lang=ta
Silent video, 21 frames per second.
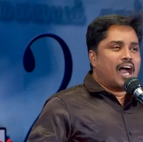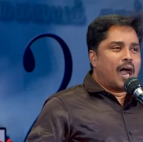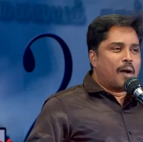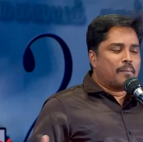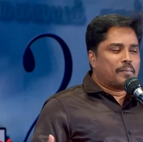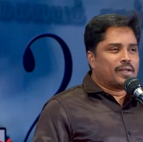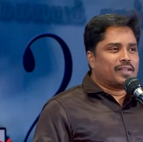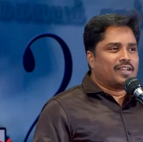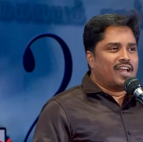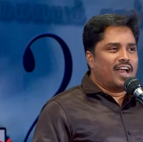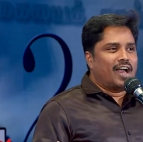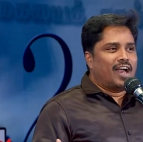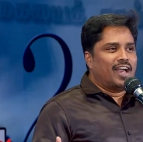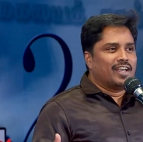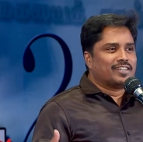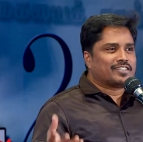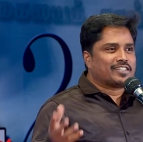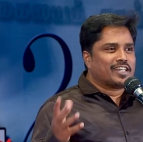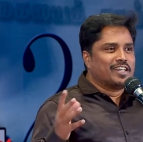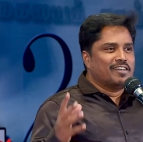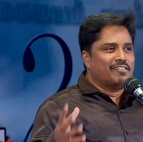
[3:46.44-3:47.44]
அப்படி தான்
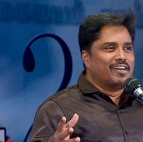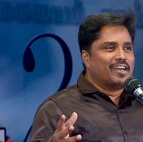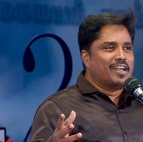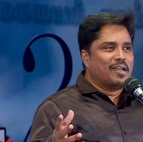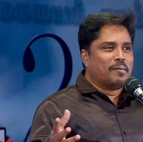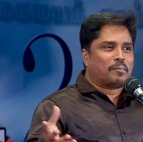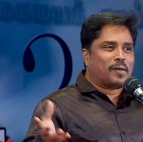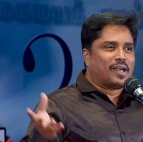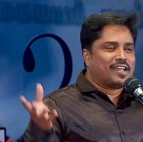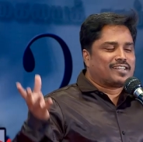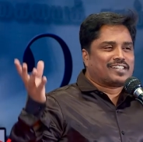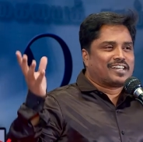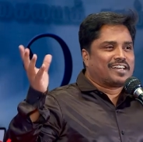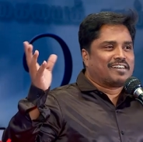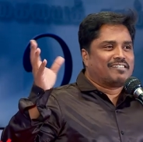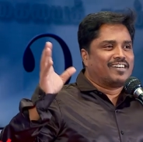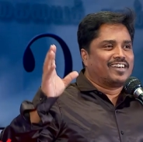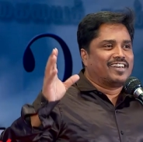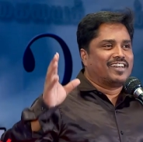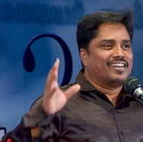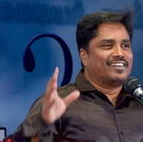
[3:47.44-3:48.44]
சிலுவையில்
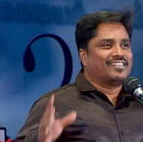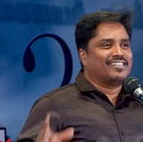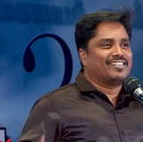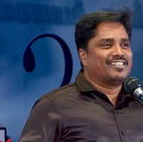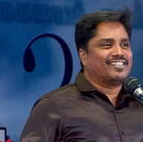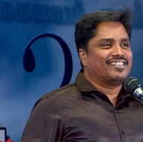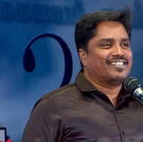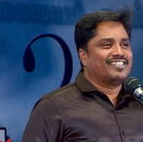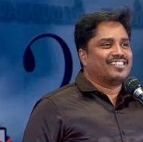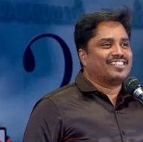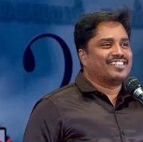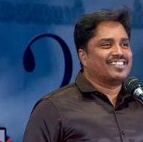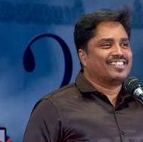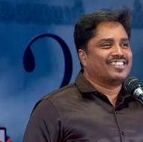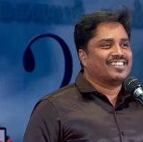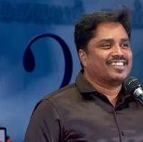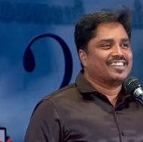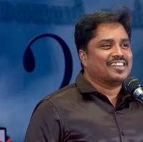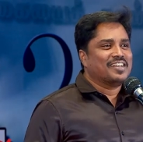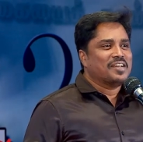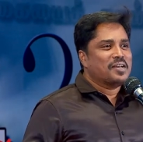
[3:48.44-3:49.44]
பலசரக்கு வாங்கி
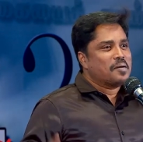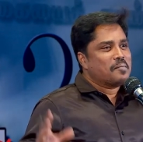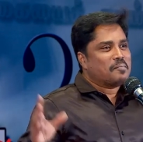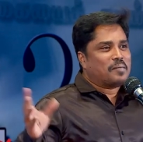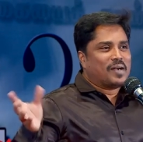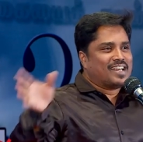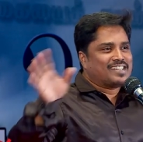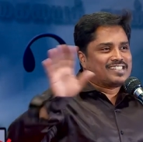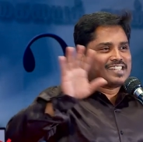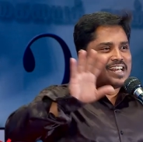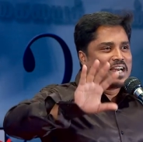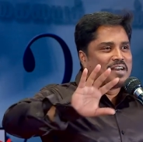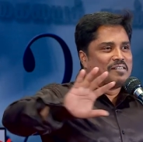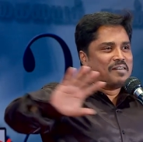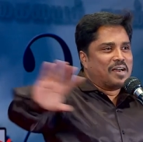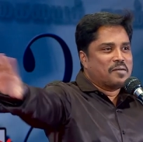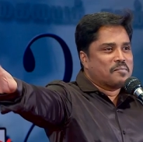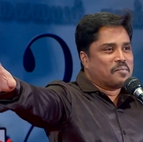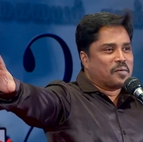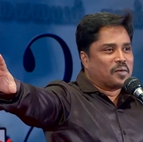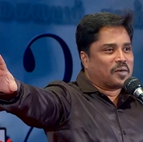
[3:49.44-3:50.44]
பலசரக்கு
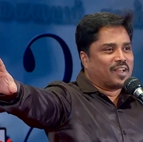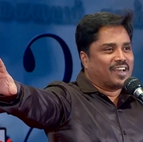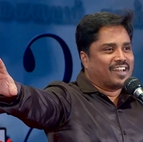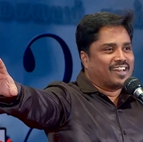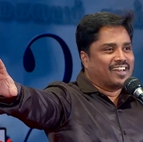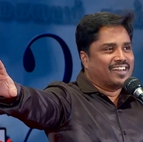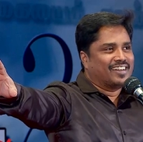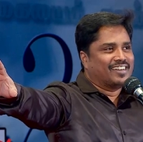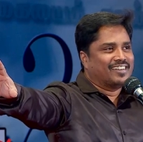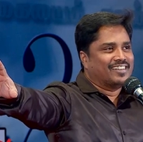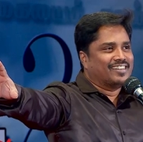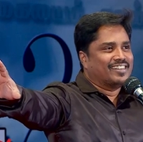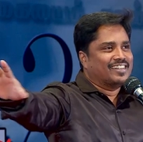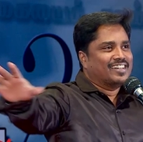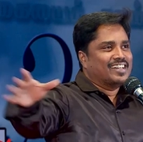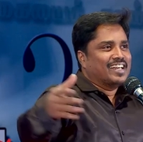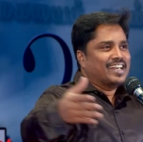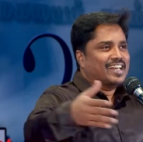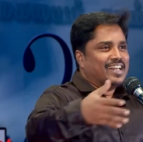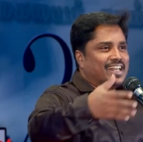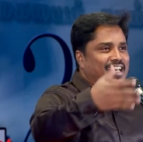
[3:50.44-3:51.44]
வாங்கி போட்டார்
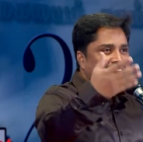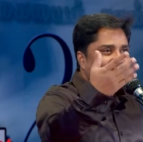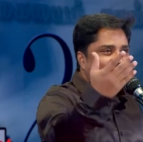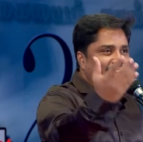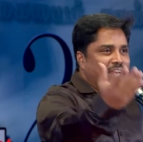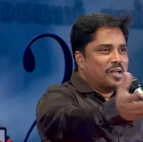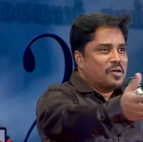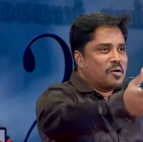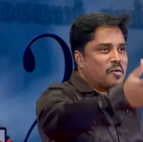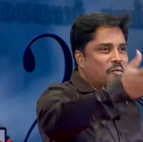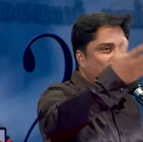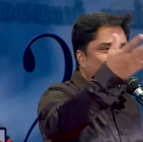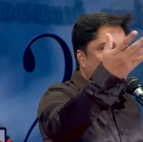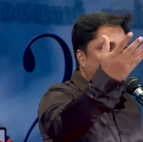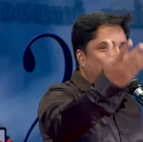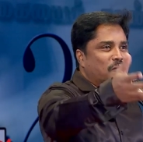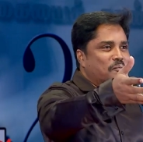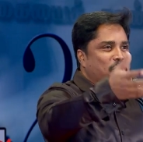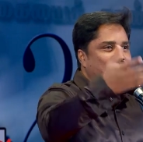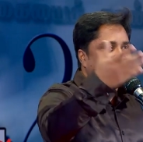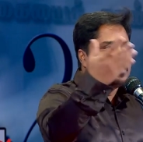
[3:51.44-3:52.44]
நீ டெய்லி ஒவ்வொரு
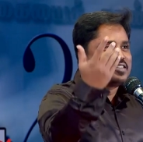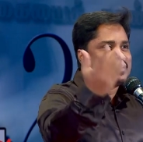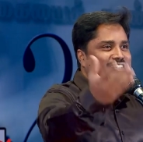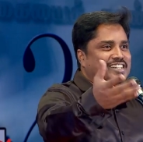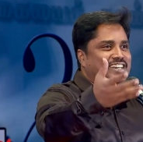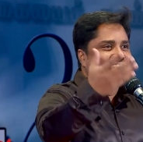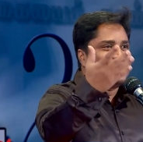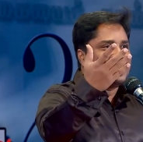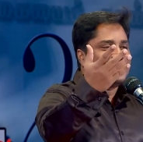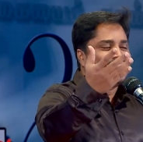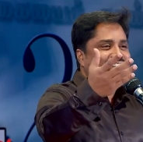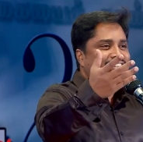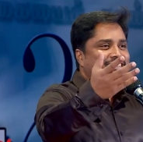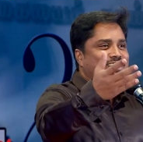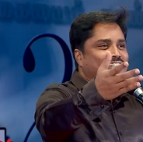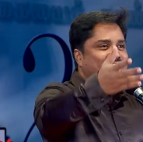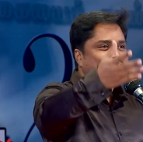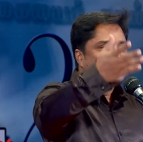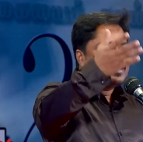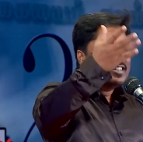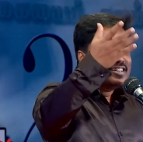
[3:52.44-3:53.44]
குழம்பா வச்சு
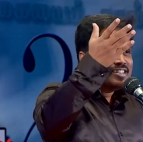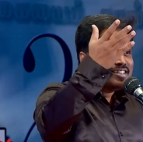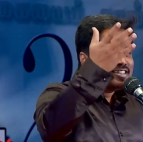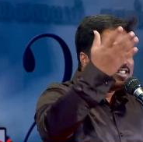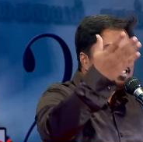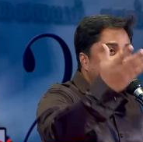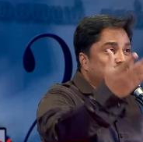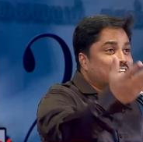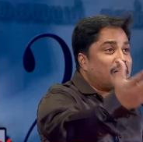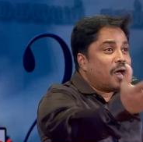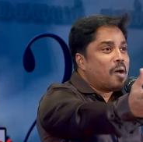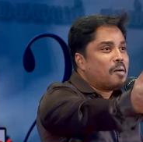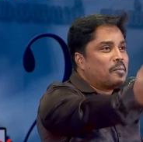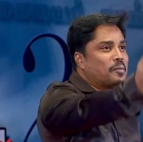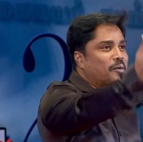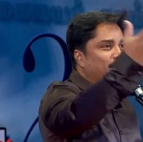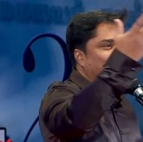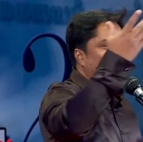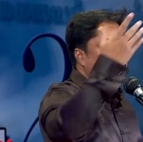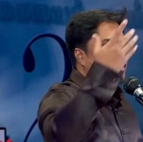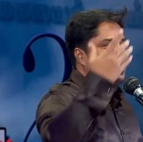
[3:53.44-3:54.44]

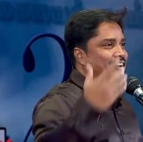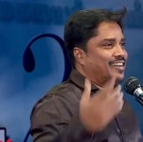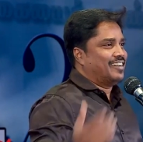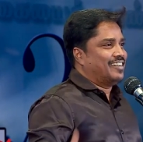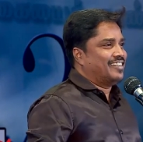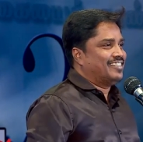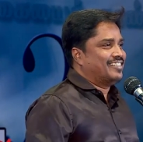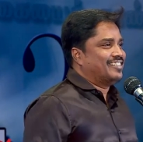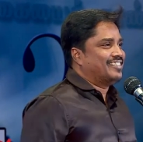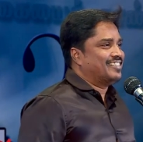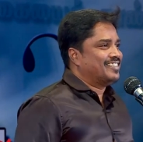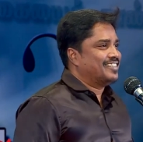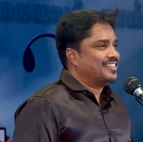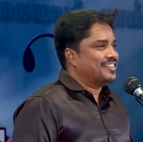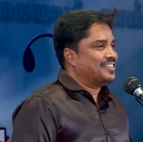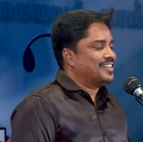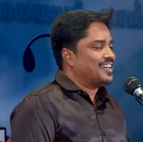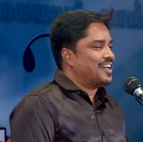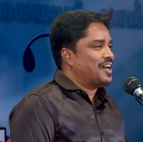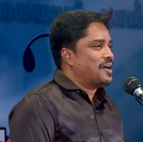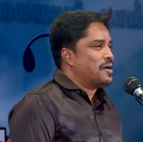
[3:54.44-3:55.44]
சாப்பிடு
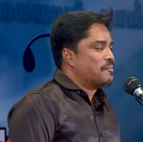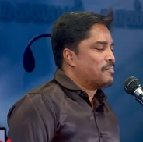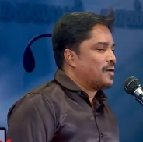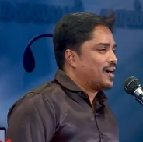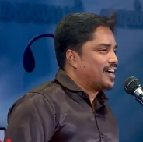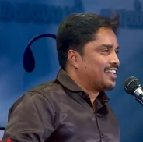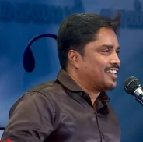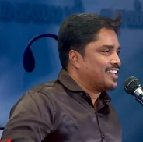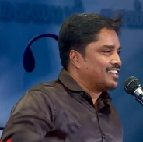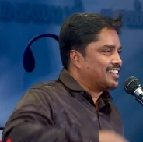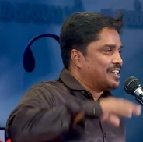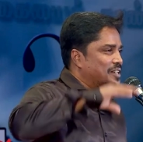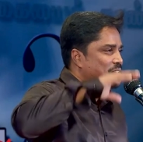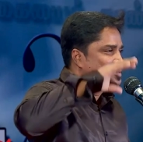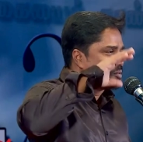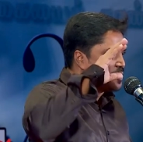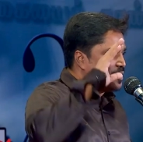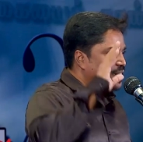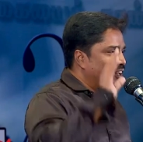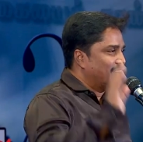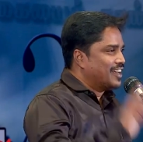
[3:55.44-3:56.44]
ஆ பக்கத்தில் தட்டி
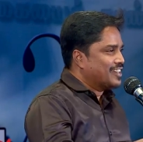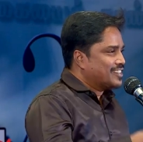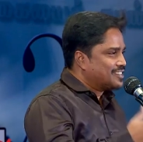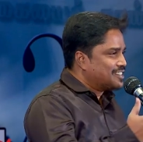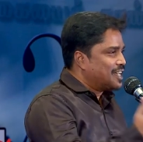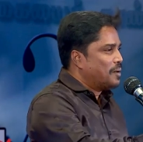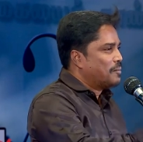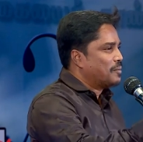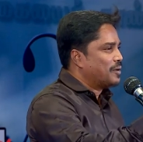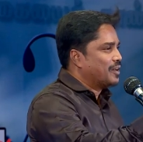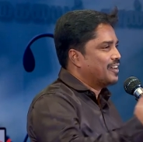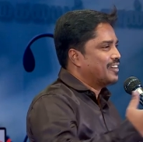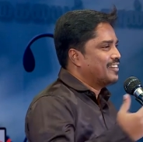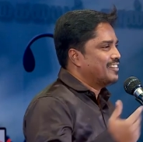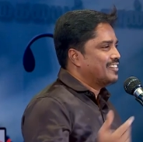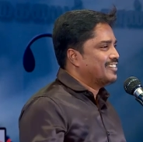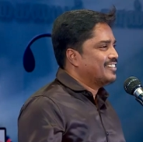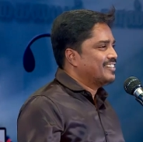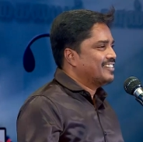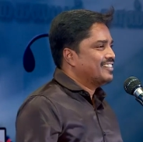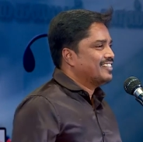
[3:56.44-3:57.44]
சொல்லுங்கள் சாப்பிடு
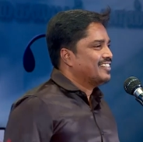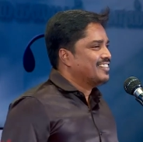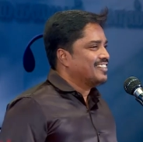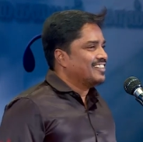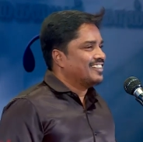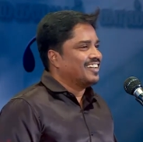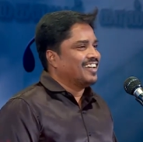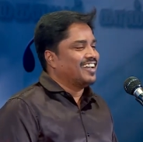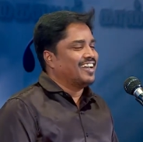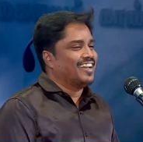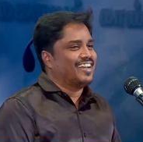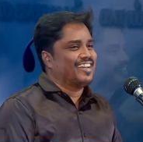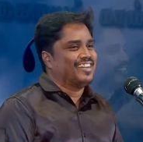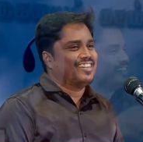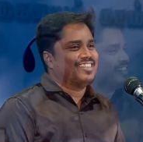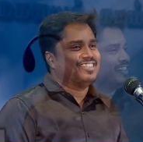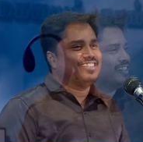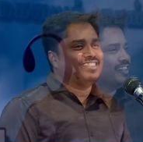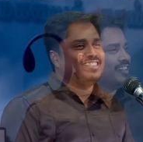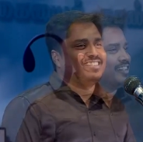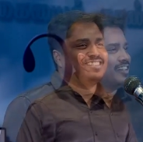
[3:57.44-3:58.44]
ஆ
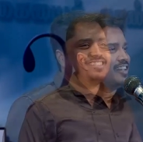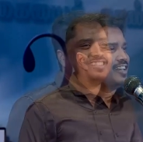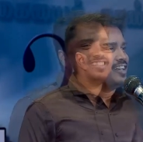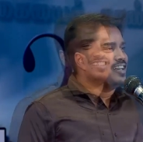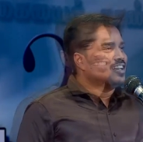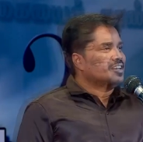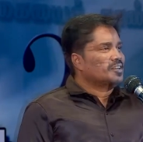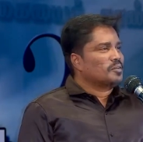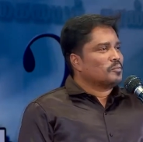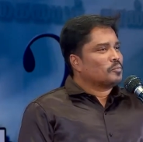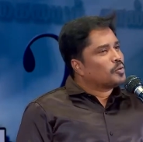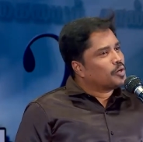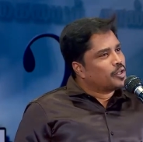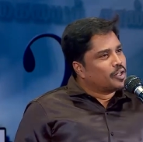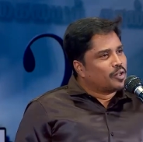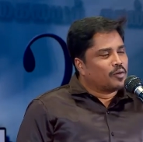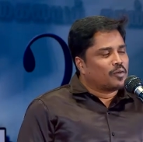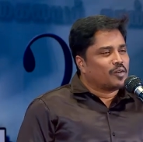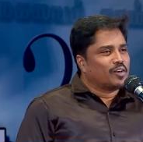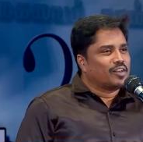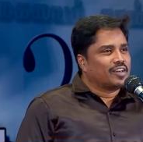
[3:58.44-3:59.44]

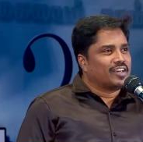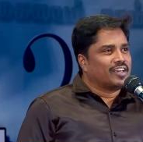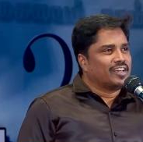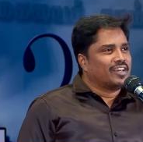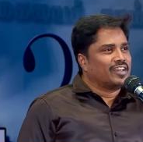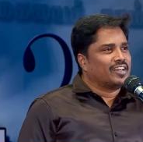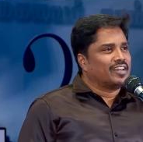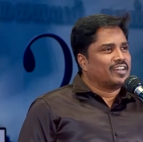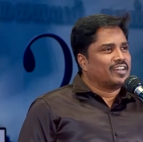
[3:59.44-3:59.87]
புரியுது உங்களுக்கு